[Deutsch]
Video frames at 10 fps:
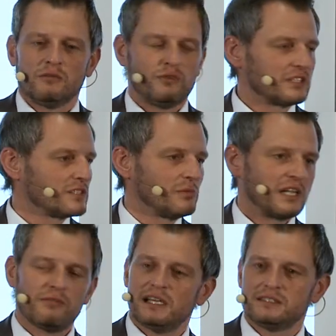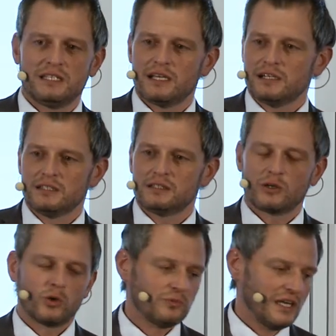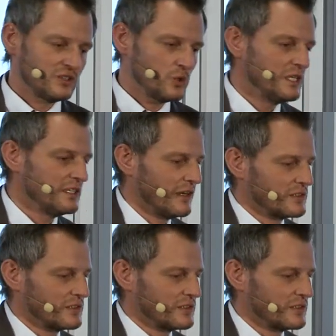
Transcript: fast mittlerweile täglich. Da kommt ein Tweet